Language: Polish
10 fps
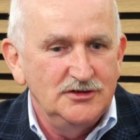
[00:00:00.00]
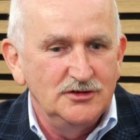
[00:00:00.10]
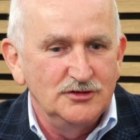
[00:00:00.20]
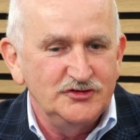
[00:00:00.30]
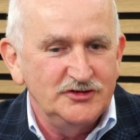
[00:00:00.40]

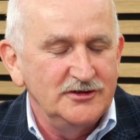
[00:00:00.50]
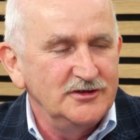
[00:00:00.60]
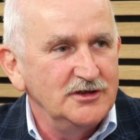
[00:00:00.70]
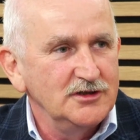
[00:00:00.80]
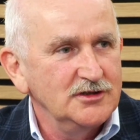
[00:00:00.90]
i
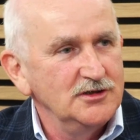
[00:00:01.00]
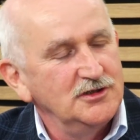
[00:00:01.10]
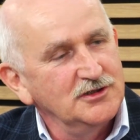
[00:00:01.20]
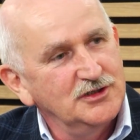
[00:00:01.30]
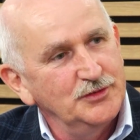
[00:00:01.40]
ościennych
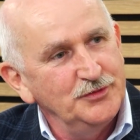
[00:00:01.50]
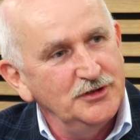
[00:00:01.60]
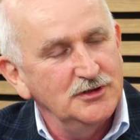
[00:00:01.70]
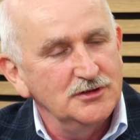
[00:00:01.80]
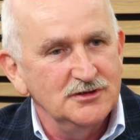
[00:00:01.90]

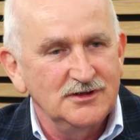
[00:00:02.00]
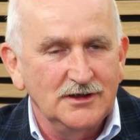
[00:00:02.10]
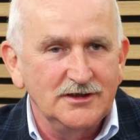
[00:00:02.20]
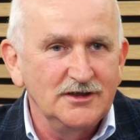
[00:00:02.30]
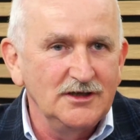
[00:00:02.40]
gmin,
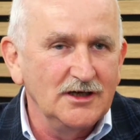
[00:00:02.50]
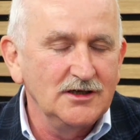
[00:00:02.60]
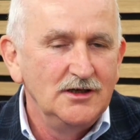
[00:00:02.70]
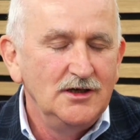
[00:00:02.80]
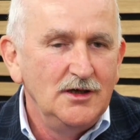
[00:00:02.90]
takich jak